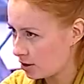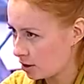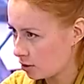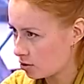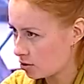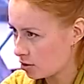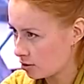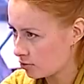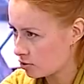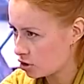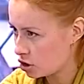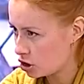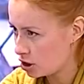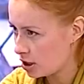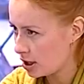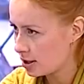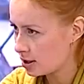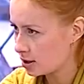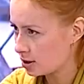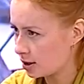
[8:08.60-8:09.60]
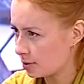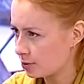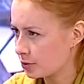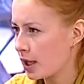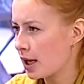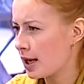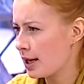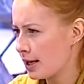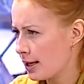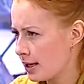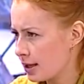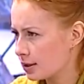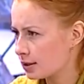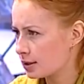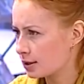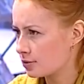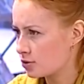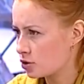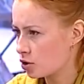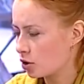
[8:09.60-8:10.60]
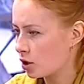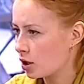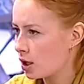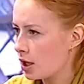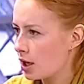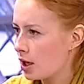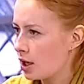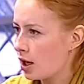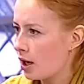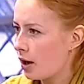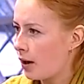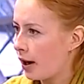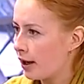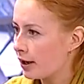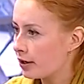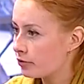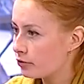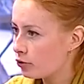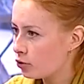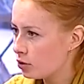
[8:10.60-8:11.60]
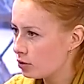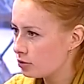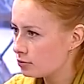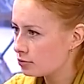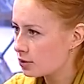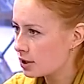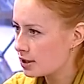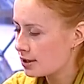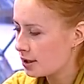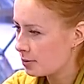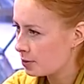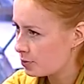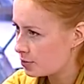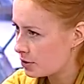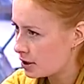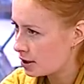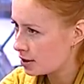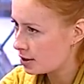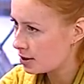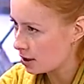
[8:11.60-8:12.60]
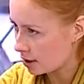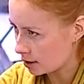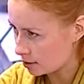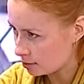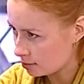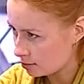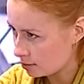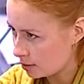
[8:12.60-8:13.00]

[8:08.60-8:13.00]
такое словосочетание, да, это там, на лентах, все. Это нормально А его на самом деле нет.